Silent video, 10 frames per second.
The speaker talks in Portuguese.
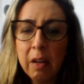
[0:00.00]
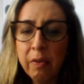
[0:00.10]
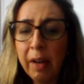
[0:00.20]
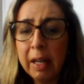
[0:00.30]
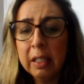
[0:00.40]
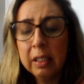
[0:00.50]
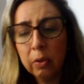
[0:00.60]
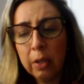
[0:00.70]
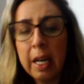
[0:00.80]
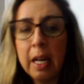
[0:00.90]

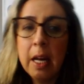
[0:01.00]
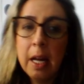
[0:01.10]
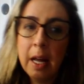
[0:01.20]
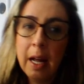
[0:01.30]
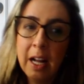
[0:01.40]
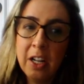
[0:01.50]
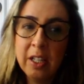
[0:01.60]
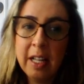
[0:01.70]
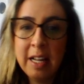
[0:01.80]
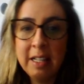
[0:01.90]
falando que
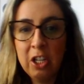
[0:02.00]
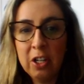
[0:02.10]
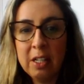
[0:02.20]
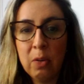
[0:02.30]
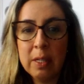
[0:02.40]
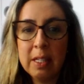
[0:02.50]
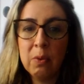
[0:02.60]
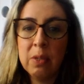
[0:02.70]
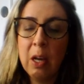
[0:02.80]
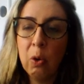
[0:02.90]
existe a situação
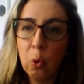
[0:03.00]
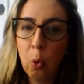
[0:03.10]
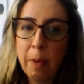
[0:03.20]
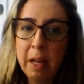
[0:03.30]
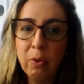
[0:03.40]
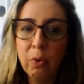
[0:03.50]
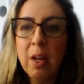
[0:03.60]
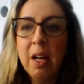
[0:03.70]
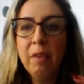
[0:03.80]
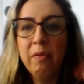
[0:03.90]
se é o documento
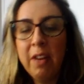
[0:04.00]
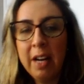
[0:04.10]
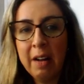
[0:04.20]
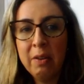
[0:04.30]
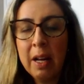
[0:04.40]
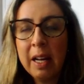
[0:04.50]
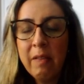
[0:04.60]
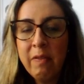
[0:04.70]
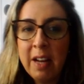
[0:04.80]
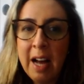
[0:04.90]
não é que é
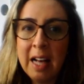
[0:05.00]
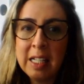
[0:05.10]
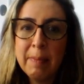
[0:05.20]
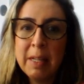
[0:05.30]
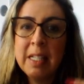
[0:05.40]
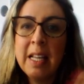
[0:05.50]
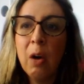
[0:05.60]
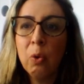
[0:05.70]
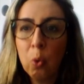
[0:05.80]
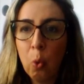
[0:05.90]
veraz, mas se é
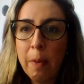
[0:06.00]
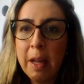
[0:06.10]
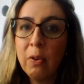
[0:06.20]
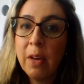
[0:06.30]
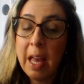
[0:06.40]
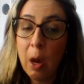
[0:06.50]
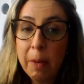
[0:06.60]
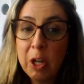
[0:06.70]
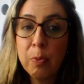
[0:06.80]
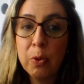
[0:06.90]
o documento que
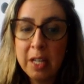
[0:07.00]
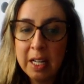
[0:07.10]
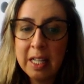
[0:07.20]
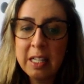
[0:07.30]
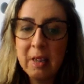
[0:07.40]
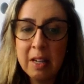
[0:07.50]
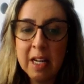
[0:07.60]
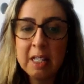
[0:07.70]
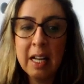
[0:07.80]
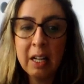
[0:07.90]
realmente poderia ter sido
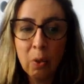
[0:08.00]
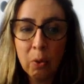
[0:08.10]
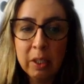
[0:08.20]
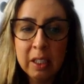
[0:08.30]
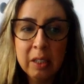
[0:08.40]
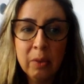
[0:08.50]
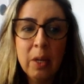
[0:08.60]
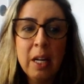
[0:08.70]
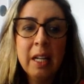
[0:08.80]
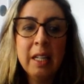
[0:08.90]
anexado ou não,
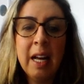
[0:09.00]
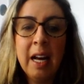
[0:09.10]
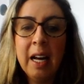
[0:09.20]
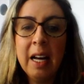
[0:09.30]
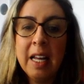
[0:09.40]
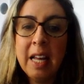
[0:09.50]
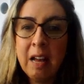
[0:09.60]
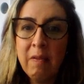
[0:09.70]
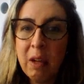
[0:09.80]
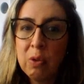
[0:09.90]
tá? E
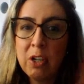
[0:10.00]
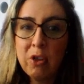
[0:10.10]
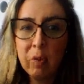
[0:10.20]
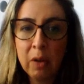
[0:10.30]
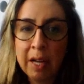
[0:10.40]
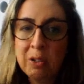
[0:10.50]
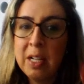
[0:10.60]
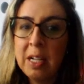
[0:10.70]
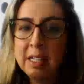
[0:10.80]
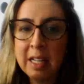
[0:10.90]
aí vem os advogados
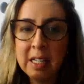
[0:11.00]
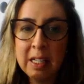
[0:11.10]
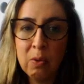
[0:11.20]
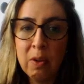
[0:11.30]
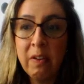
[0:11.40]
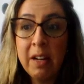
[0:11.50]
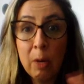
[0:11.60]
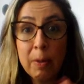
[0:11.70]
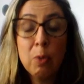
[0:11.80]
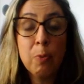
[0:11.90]
deles que estão defendendo,
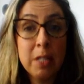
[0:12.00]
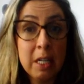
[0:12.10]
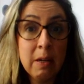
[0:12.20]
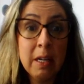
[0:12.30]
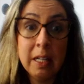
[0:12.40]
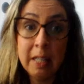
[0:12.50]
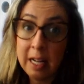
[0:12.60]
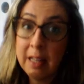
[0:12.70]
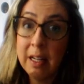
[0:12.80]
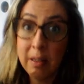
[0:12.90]
mas o processo ainda está
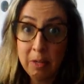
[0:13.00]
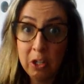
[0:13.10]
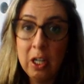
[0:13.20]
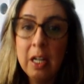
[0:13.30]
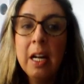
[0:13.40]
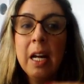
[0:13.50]
em trâmite